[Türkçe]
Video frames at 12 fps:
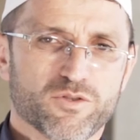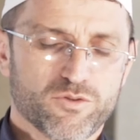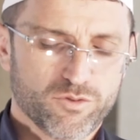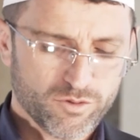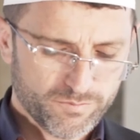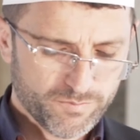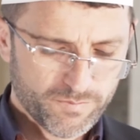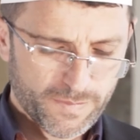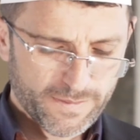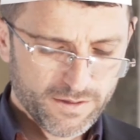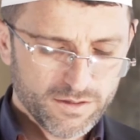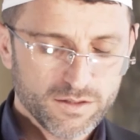istiyorum.
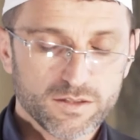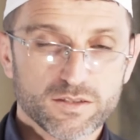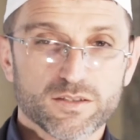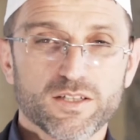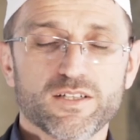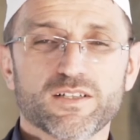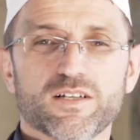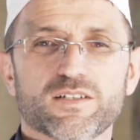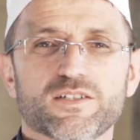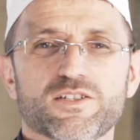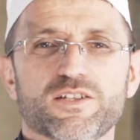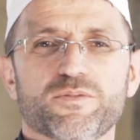Değerli
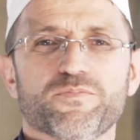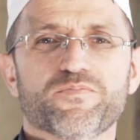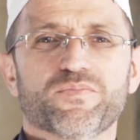kardeşlerim,